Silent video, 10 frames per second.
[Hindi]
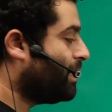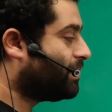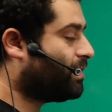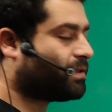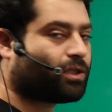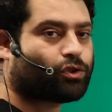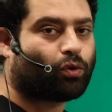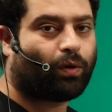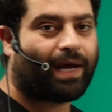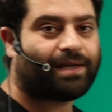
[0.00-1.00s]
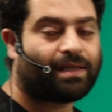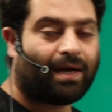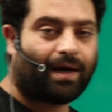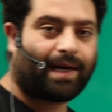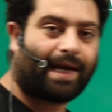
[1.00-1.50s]
दिस इज नोन एज
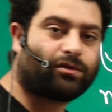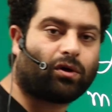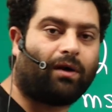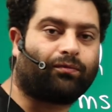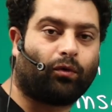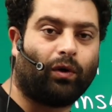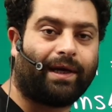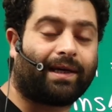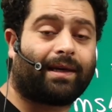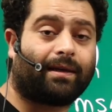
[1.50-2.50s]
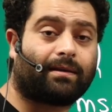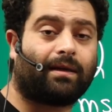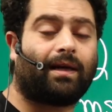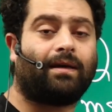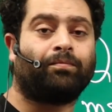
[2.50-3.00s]
रेट ऑफ कूलिंग
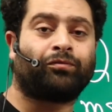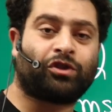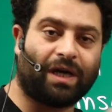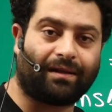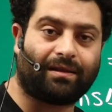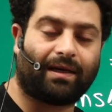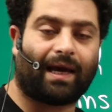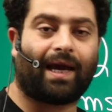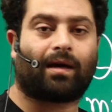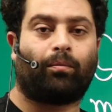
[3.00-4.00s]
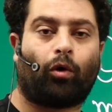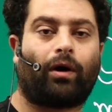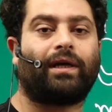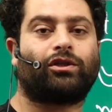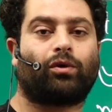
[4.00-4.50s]
कितनी जल्दी एक
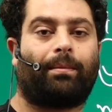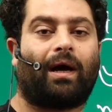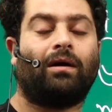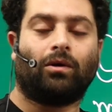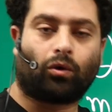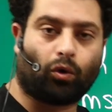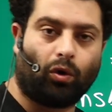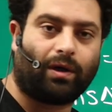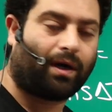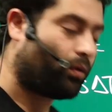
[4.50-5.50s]
बॉडी जो है बेटा कूल डाउन